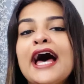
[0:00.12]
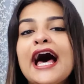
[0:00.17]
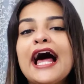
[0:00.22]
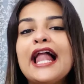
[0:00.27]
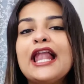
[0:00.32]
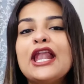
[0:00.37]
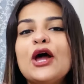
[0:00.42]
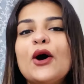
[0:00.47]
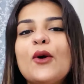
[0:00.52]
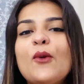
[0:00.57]

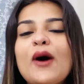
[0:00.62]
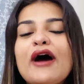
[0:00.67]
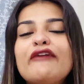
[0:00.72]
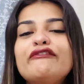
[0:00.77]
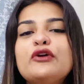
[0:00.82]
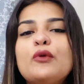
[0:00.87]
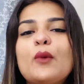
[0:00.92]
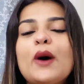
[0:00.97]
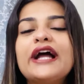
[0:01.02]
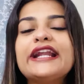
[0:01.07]
हेलो
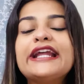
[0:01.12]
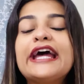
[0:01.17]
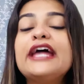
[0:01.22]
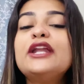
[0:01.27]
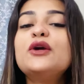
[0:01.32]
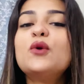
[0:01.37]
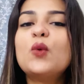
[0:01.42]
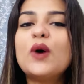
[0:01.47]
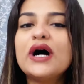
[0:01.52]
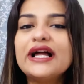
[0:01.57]
एवरीवन
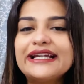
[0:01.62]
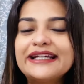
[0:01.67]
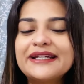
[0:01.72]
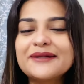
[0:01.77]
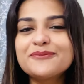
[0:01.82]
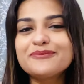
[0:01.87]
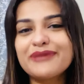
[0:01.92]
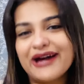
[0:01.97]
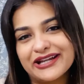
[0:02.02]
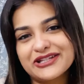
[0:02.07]
एंड
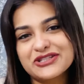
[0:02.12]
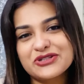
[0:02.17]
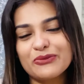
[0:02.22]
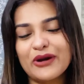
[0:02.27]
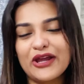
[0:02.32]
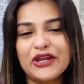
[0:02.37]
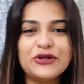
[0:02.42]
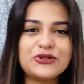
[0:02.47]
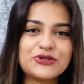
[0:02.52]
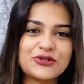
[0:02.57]
वेलकम बैक टू
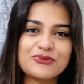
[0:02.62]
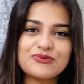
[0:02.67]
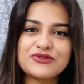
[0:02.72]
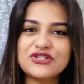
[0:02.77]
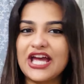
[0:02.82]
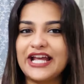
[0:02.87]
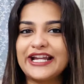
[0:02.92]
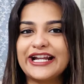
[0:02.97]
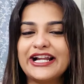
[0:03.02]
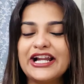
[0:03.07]
माय यूट्यूब
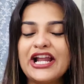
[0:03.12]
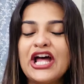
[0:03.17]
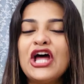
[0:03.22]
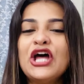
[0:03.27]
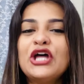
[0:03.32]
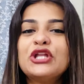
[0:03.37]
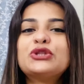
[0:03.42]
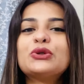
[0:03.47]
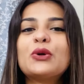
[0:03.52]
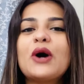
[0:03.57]
चैनल
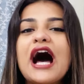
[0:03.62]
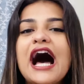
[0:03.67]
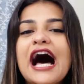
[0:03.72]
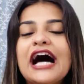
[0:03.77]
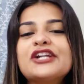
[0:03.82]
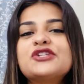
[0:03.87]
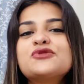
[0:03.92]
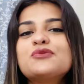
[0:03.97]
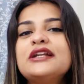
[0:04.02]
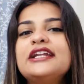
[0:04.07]
तो
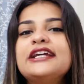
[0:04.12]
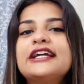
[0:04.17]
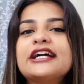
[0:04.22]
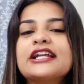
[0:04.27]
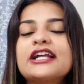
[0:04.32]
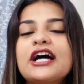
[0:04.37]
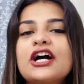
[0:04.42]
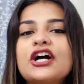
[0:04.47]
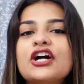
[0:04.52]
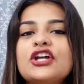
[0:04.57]
आज मैं
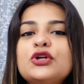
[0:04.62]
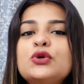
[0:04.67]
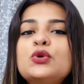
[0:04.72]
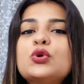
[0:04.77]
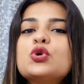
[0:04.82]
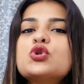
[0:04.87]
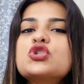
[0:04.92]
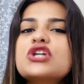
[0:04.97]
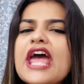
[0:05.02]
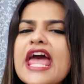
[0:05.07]
लेकर आ गई हूँ
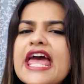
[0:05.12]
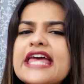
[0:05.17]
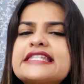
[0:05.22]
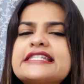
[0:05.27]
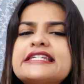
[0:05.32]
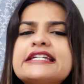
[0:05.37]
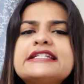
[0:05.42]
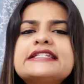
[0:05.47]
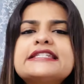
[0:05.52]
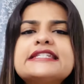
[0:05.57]
कुछ
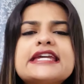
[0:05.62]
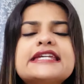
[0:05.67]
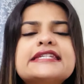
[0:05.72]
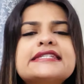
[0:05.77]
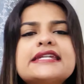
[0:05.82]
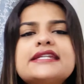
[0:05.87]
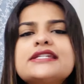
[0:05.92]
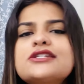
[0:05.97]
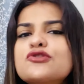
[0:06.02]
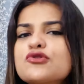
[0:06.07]
ऐसी टिक्स
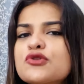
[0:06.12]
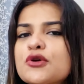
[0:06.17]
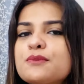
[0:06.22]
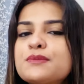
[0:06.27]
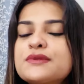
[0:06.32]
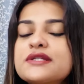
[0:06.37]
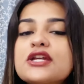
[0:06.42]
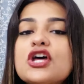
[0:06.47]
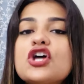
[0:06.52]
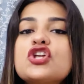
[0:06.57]
एंड
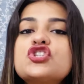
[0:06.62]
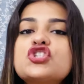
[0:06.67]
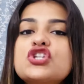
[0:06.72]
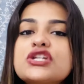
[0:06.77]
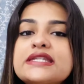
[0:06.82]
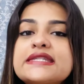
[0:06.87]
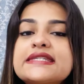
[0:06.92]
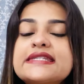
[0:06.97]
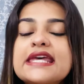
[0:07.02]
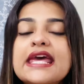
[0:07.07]
ट्रिप्स
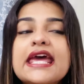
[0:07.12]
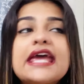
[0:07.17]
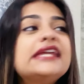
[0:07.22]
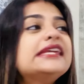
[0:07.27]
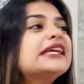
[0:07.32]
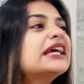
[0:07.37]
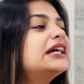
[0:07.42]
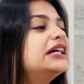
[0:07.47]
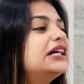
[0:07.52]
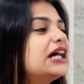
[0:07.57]
जिससे
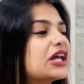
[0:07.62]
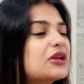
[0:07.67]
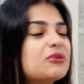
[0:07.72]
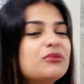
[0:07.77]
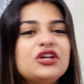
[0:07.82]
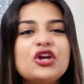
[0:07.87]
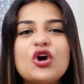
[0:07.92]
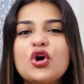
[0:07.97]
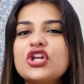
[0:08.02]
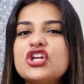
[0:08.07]
ये
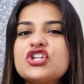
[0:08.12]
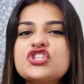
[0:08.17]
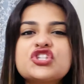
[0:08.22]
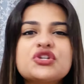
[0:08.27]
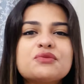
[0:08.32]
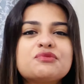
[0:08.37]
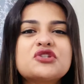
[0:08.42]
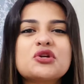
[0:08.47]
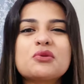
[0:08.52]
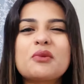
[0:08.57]
गर्मी और ये
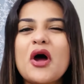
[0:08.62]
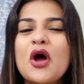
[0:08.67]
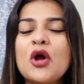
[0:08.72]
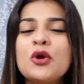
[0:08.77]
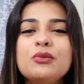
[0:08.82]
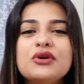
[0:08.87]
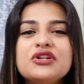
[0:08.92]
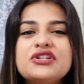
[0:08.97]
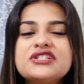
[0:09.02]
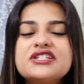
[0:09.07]
चिपचिपा
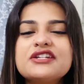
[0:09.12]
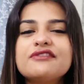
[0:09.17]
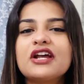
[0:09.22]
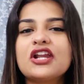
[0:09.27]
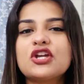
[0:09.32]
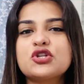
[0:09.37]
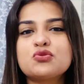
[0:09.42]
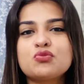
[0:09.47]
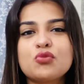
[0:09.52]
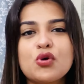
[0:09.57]
ह्यूमिडिटी
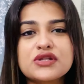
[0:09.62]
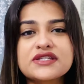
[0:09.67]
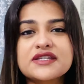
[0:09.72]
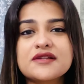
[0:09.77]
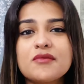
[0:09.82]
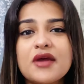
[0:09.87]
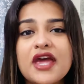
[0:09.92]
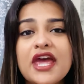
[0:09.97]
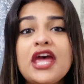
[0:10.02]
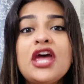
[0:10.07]
वाला जो
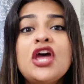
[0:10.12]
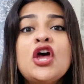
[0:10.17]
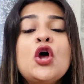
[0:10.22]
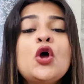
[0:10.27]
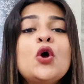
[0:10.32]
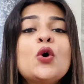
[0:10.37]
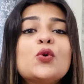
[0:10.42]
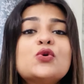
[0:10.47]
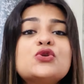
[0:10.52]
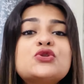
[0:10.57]
मौसम है
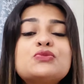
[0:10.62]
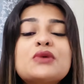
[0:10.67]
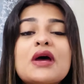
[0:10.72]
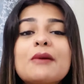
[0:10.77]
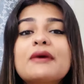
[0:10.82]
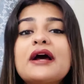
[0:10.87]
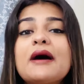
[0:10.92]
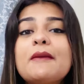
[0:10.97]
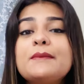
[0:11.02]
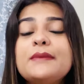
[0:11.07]
उसमें
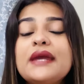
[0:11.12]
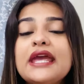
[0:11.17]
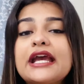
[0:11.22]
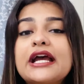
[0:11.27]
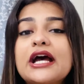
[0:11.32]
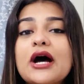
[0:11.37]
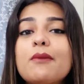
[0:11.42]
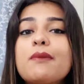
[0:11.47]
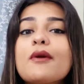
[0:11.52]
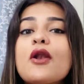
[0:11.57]
आपका
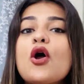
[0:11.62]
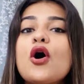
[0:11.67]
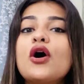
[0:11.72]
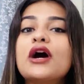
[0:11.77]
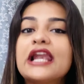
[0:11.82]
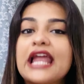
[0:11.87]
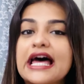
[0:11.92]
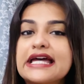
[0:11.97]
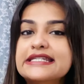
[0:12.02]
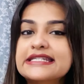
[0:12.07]
मेकअप
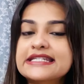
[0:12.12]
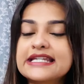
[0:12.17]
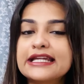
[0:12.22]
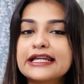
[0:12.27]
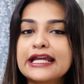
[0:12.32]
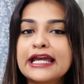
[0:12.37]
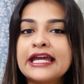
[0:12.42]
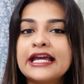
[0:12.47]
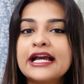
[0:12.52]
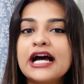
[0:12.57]
लॉन्ग लास्टिंग
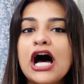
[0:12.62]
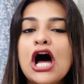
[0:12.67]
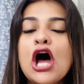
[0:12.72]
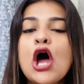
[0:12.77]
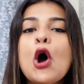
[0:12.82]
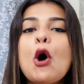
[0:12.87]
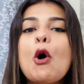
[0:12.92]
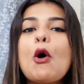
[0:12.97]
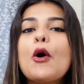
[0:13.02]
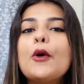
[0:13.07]
रहेगा
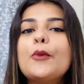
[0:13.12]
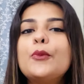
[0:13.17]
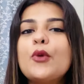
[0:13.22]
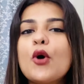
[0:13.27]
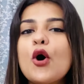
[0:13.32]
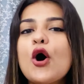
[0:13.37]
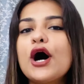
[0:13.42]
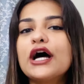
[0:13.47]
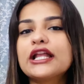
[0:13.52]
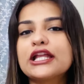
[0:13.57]
और
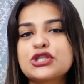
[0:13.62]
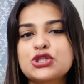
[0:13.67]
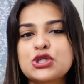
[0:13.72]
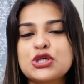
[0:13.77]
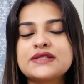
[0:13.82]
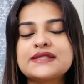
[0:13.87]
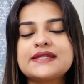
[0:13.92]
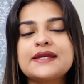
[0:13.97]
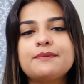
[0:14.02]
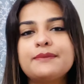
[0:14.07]
बहुत
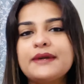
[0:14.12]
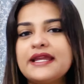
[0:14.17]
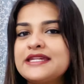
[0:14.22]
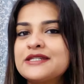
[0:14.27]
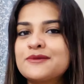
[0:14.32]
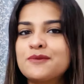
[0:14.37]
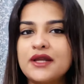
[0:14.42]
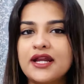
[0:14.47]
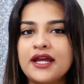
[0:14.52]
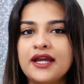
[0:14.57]
अच्छे से
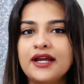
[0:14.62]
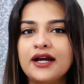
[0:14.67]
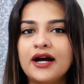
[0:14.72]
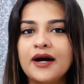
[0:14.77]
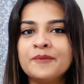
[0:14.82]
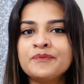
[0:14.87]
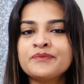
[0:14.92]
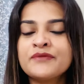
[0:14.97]
प्लेस पे रहेगा